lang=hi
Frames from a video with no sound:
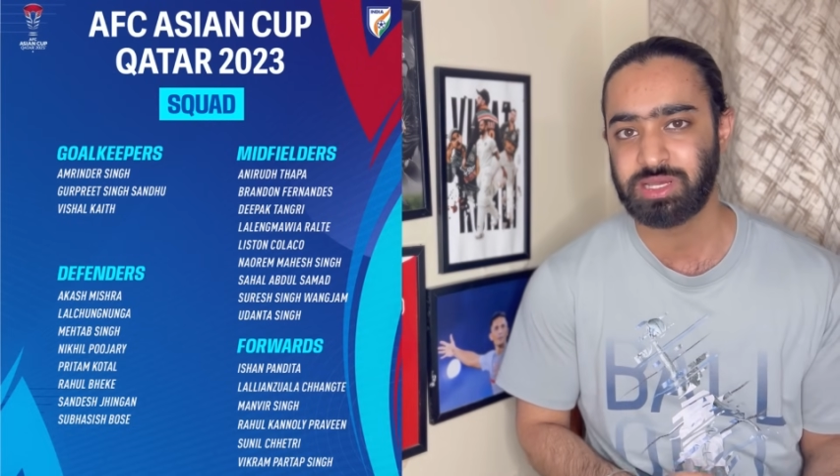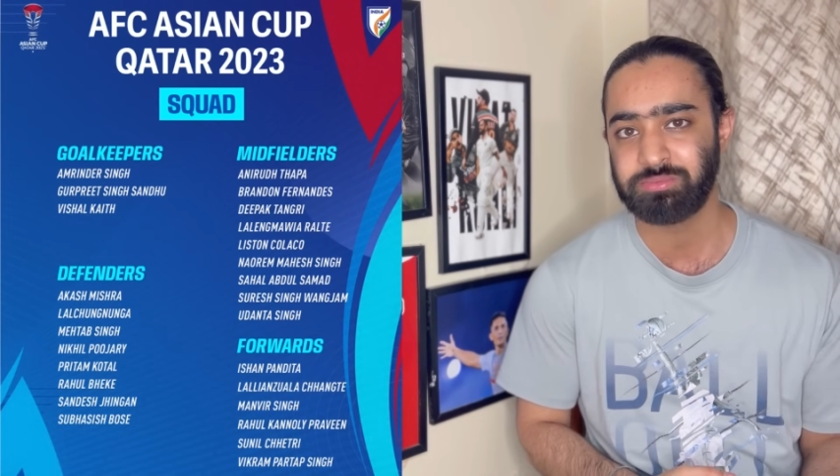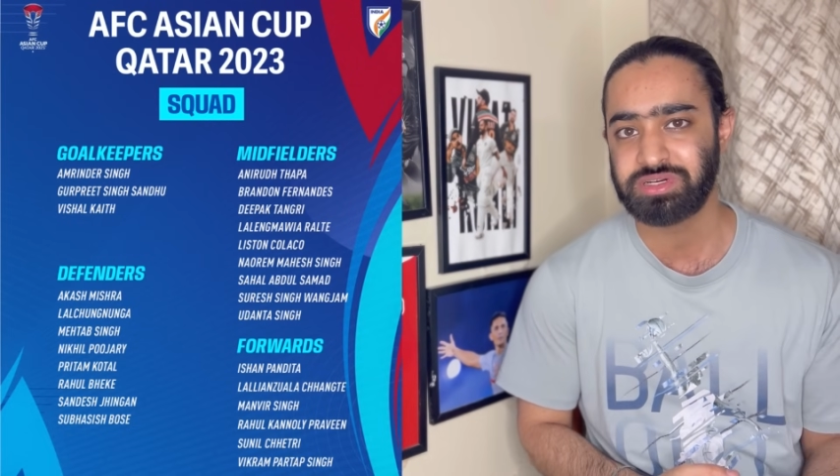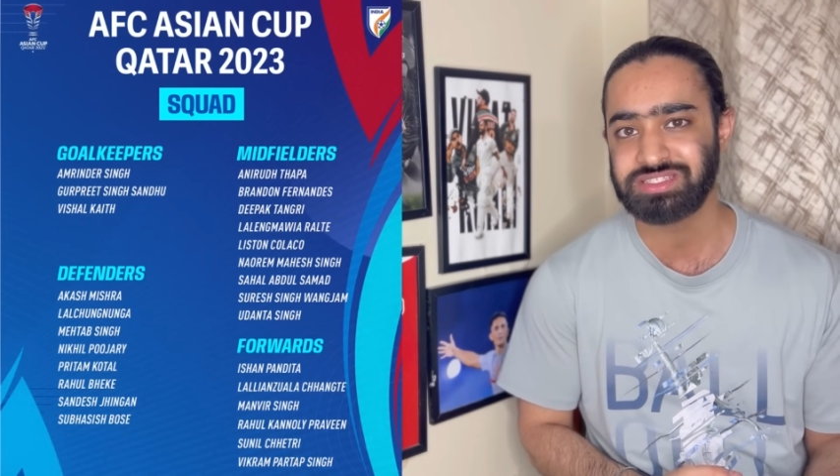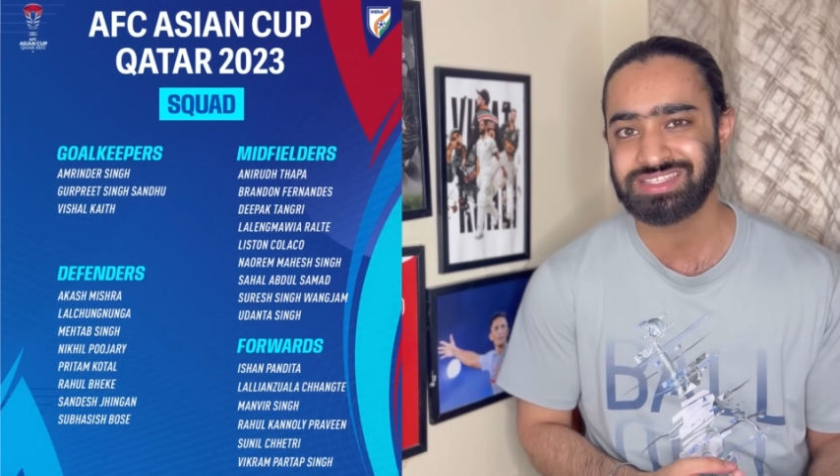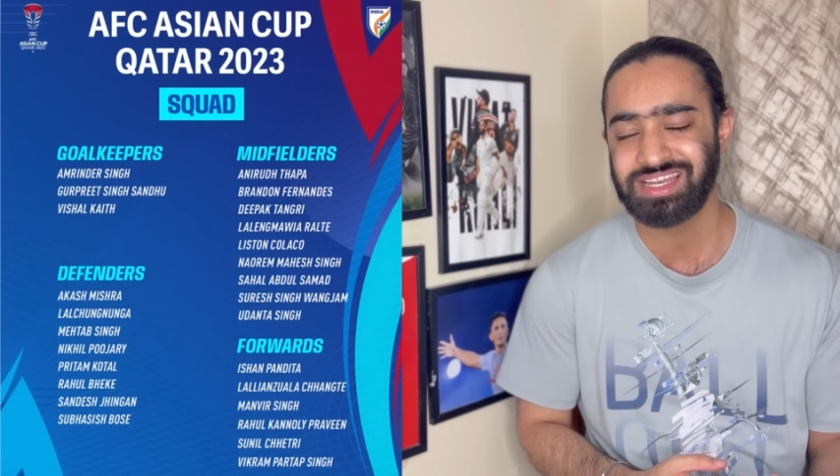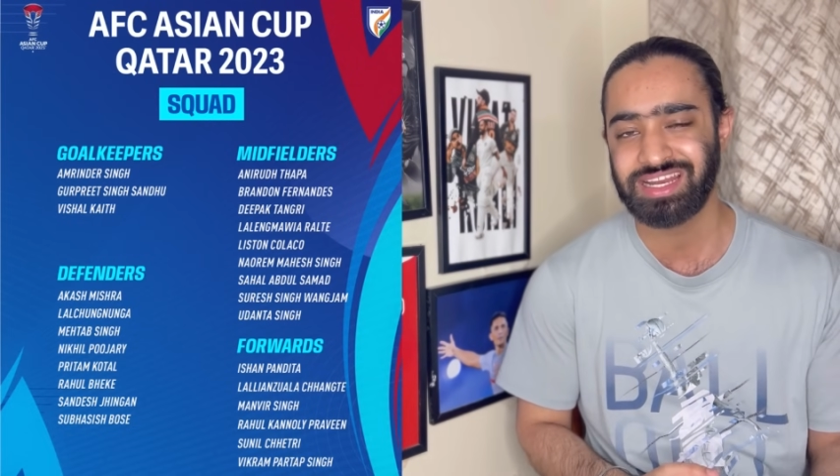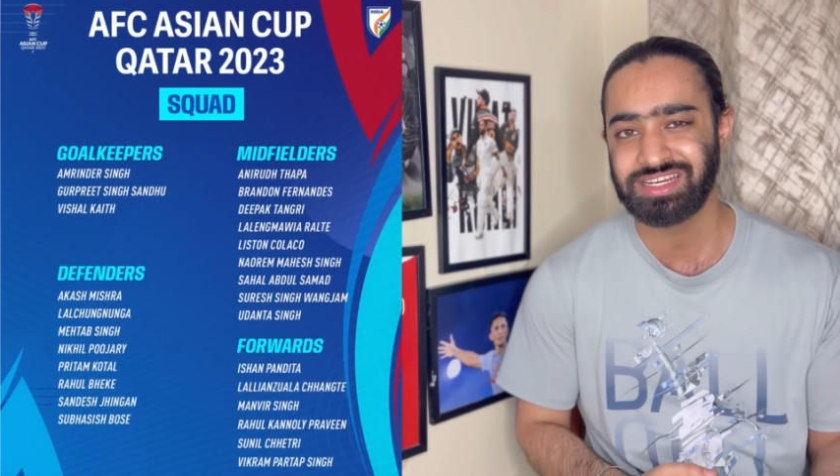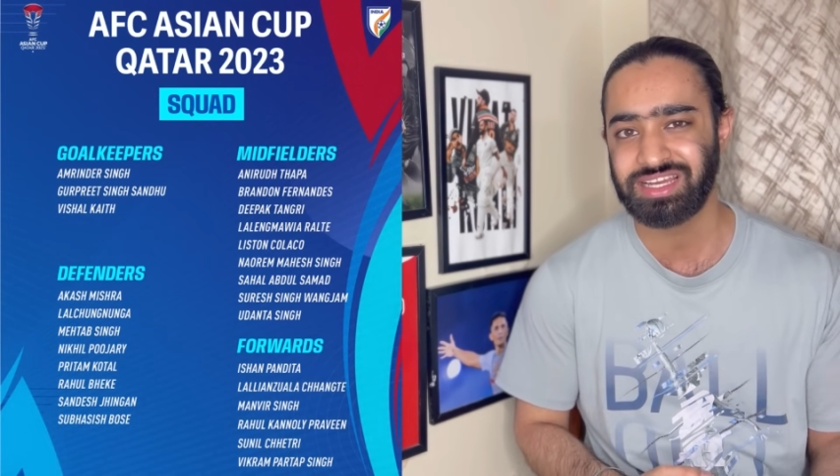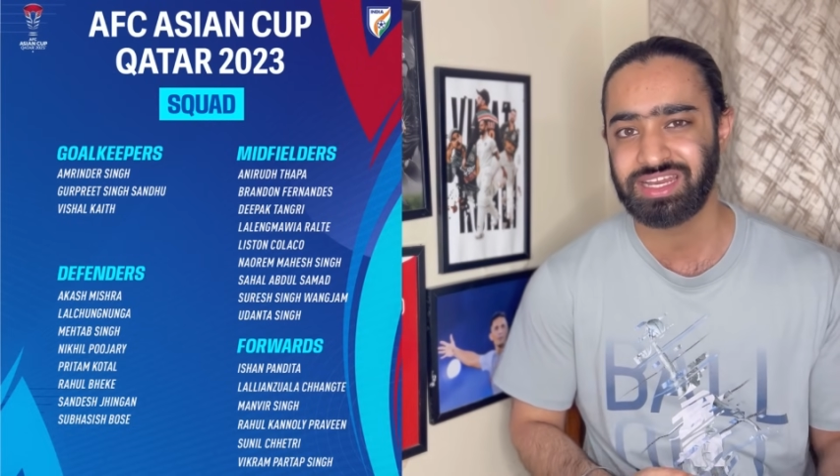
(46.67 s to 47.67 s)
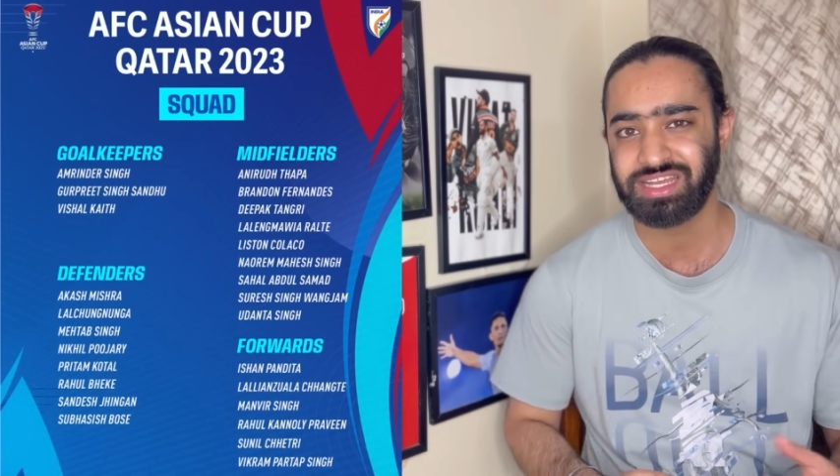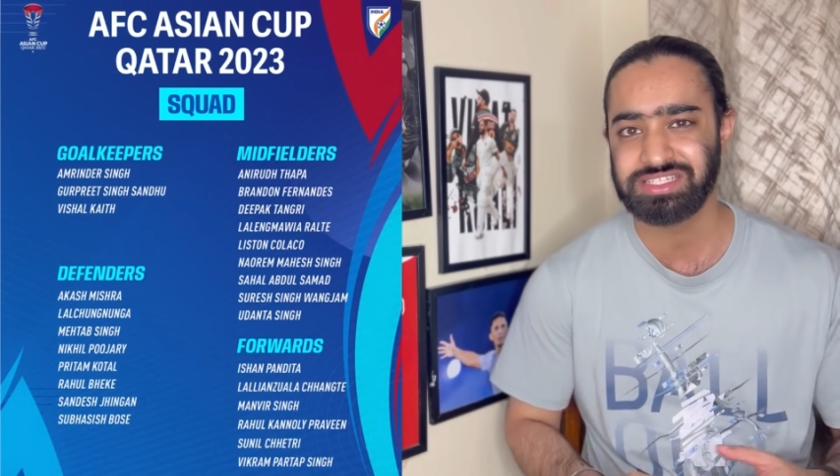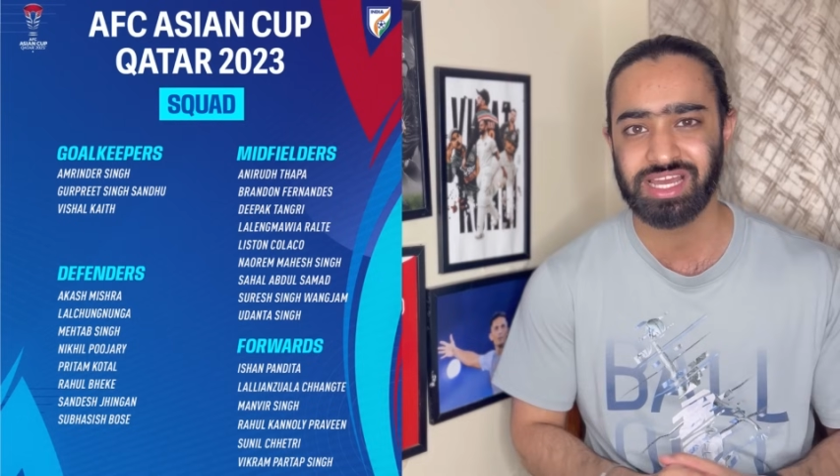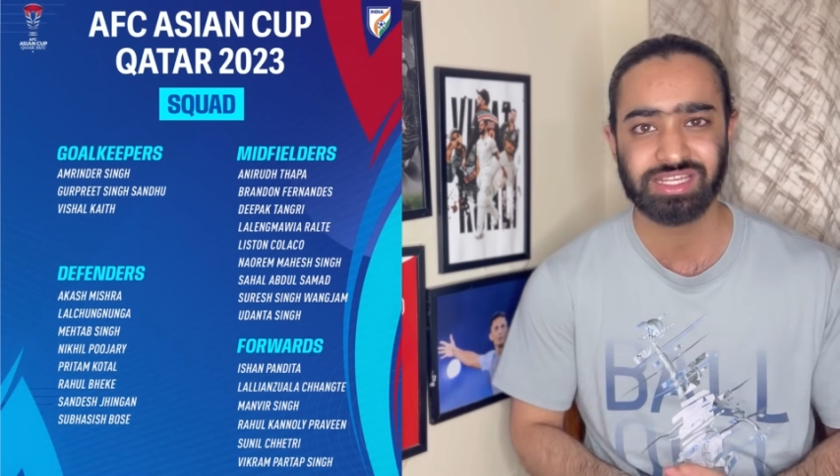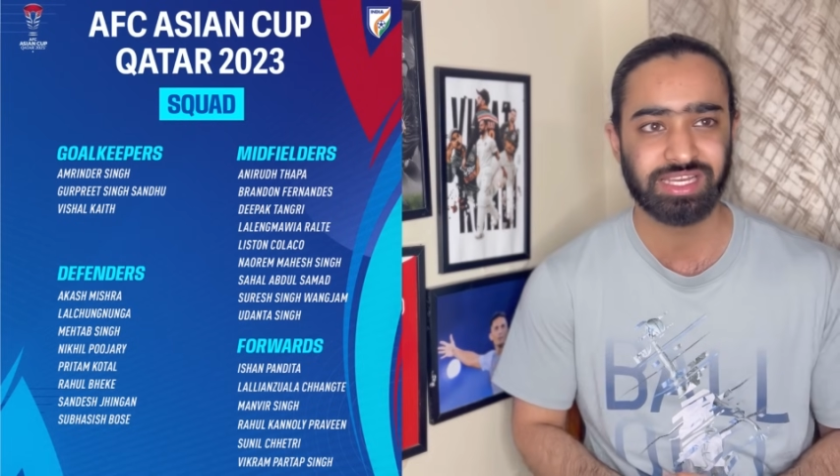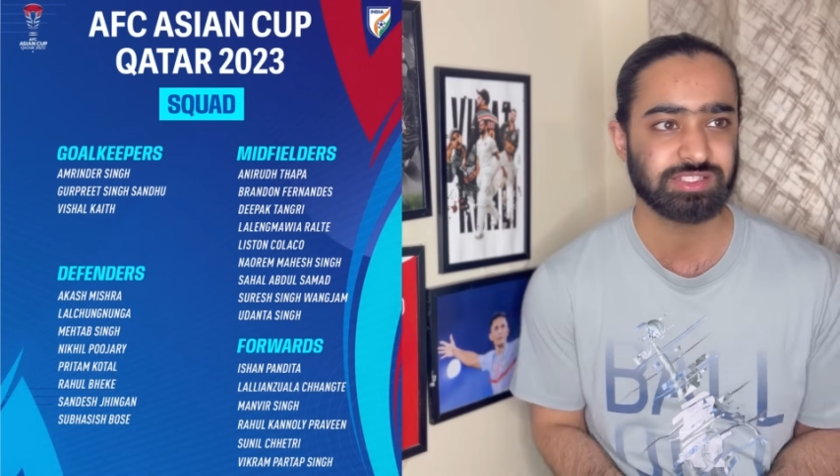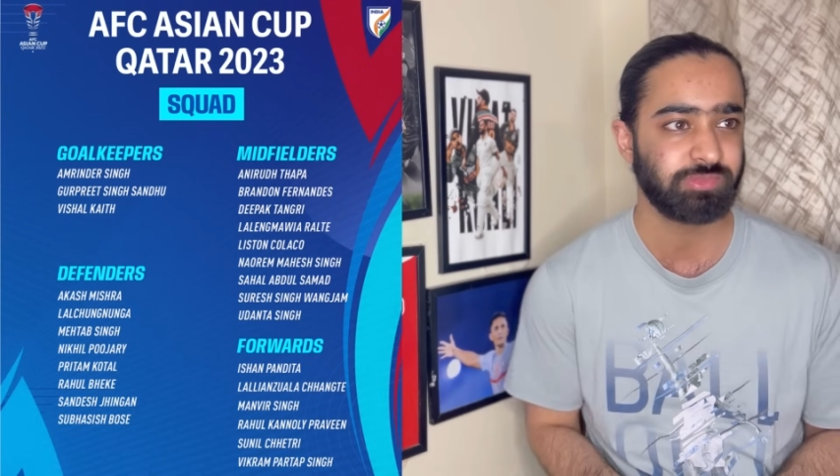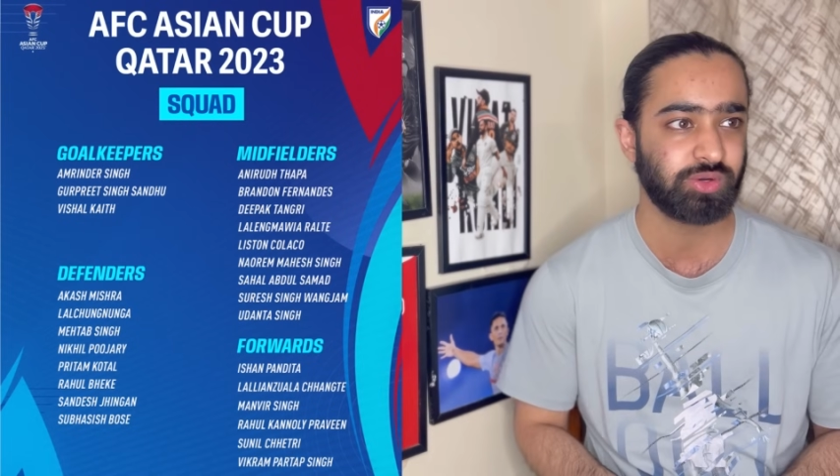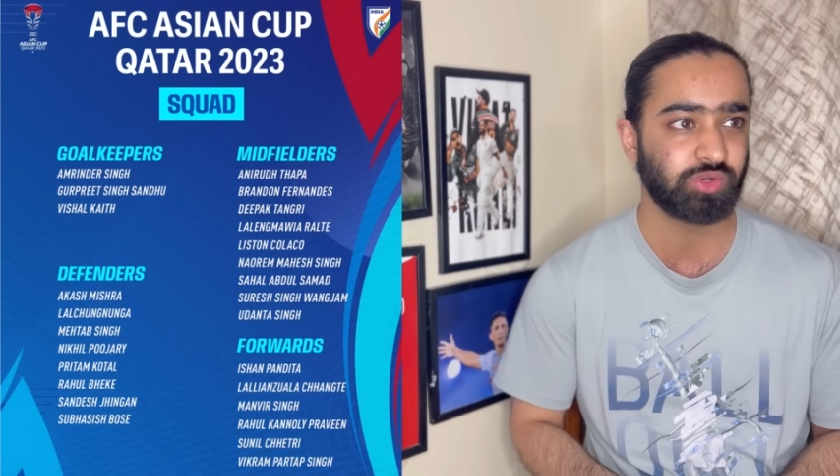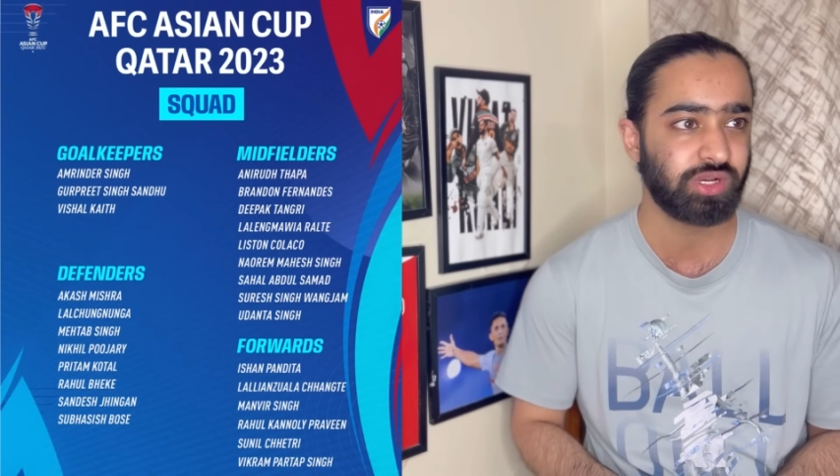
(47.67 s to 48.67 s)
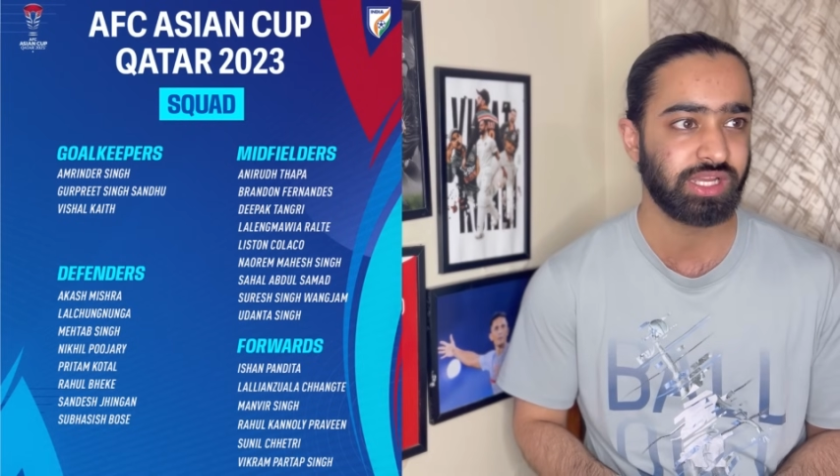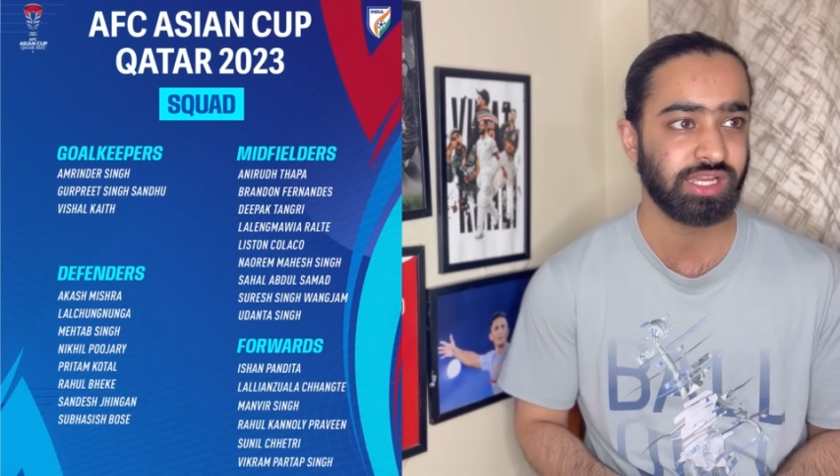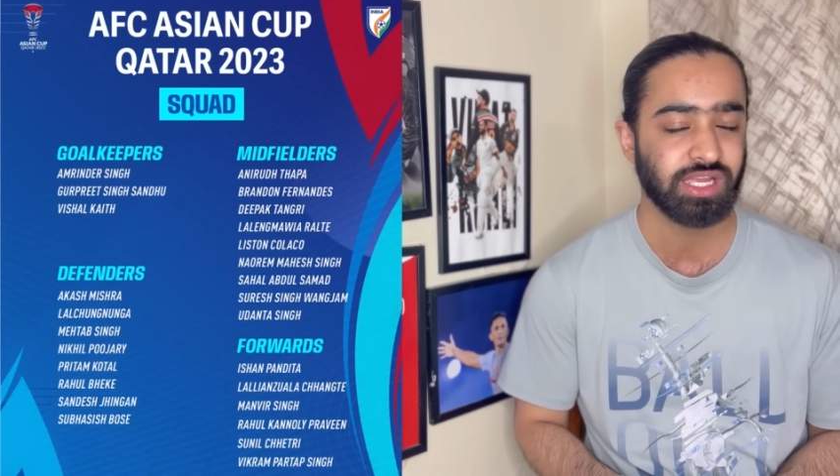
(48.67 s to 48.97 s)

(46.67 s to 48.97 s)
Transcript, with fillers: मेंबर्स सेलेक्ट करे हैं ज़्यादा इसमें उन्होंने